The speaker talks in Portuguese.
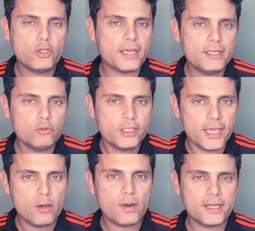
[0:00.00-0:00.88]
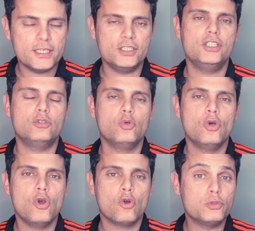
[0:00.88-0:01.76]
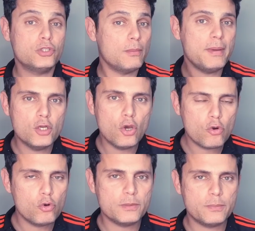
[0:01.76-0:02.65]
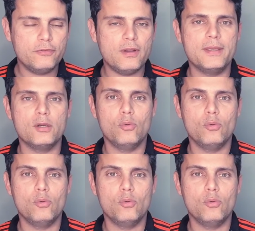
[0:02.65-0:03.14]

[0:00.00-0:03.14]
que é aquilo que eu acredito como sendo a melhor coisa para o Flamengo,